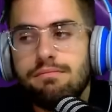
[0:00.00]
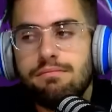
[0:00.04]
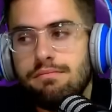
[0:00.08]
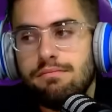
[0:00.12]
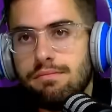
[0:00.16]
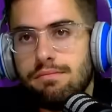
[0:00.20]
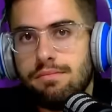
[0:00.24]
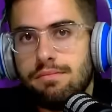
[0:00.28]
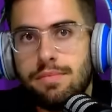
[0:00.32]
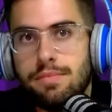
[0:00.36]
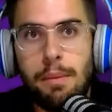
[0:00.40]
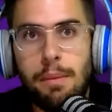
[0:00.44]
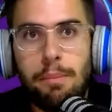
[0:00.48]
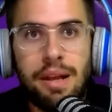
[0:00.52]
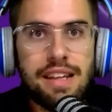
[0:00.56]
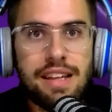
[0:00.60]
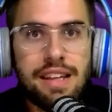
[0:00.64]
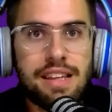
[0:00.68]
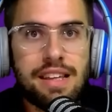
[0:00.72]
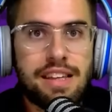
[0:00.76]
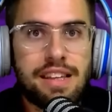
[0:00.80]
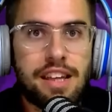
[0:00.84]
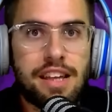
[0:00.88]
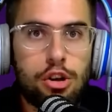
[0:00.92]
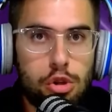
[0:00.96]
te peleaste
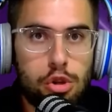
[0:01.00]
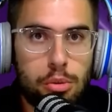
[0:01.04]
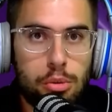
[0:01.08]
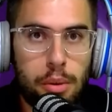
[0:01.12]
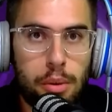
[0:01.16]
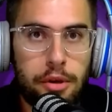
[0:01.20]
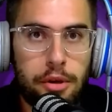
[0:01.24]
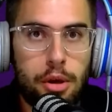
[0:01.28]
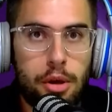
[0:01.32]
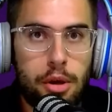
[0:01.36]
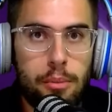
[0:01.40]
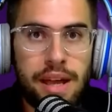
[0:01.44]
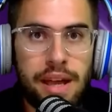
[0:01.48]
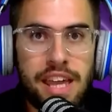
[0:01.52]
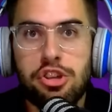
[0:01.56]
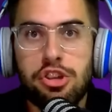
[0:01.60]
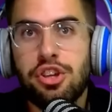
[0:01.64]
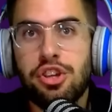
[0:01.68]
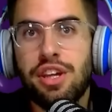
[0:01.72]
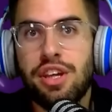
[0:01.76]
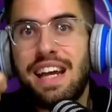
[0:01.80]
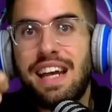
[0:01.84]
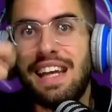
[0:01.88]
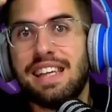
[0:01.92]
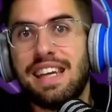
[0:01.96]
hasta con tu propio compañero, el otro
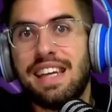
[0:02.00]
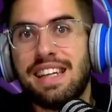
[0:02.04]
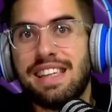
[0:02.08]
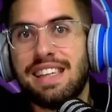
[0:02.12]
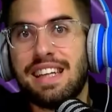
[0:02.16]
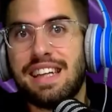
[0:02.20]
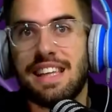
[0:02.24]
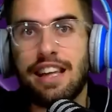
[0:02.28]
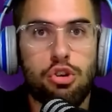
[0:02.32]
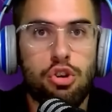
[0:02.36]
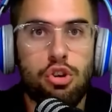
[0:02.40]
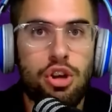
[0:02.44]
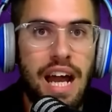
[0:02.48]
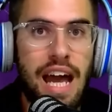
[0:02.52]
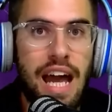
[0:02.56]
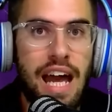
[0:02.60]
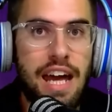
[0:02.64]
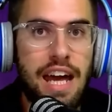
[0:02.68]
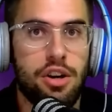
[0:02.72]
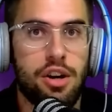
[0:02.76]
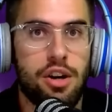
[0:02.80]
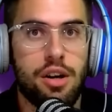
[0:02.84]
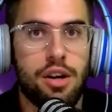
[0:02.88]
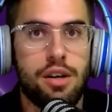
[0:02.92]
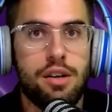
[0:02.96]
día le tiraste hasta
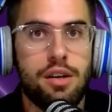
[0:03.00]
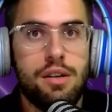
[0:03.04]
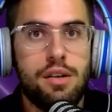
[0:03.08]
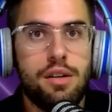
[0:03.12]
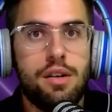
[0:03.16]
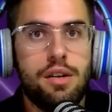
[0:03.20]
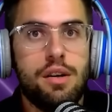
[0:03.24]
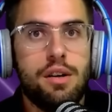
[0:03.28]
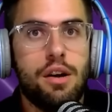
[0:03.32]
Toscano.